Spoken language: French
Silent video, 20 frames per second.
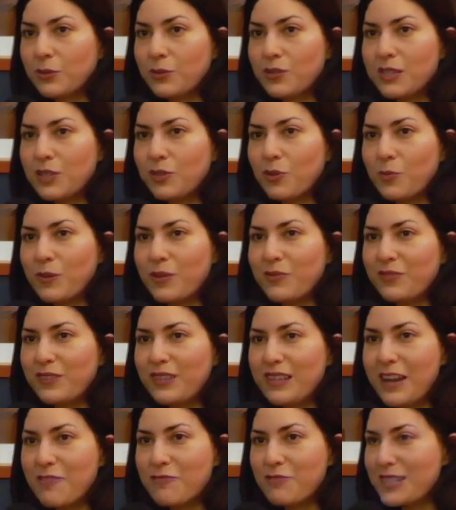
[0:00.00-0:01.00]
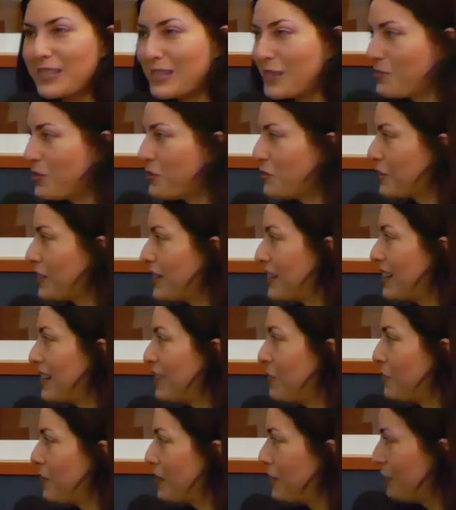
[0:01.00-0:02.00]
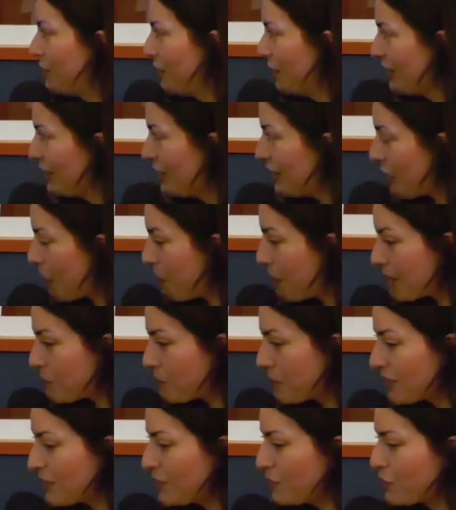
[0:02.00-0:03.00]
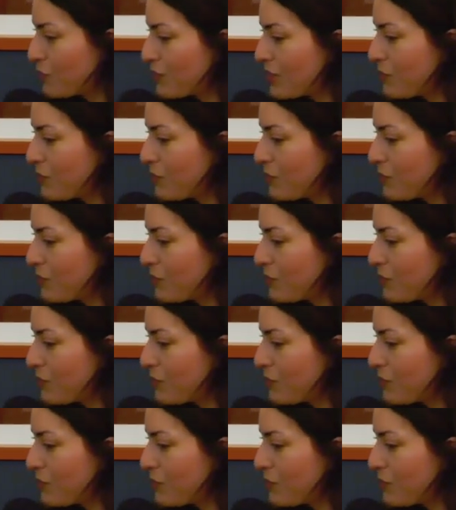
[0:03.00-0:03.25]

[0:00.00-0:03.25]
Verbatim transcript: érotique dans ma vie, la voix de Sami Frey, la perspective que